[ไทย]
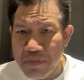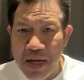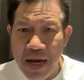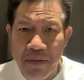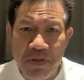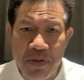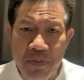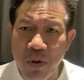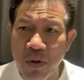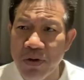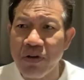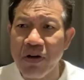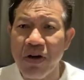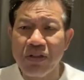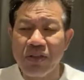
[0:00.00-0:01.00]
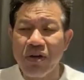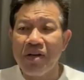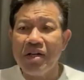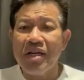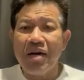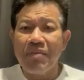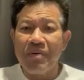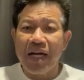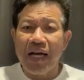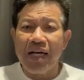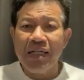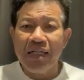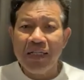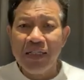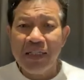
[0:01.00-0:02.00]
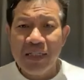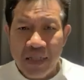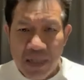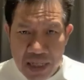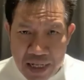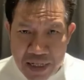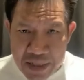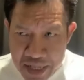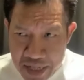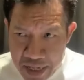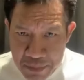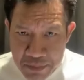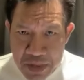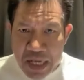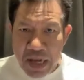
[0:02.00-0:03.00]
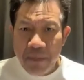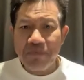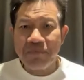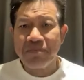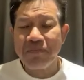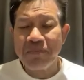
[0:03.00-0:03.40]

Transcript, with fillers: 20-30 คนก็ตอนนี้ก็เป็นไงเล่นเกมเลยครับ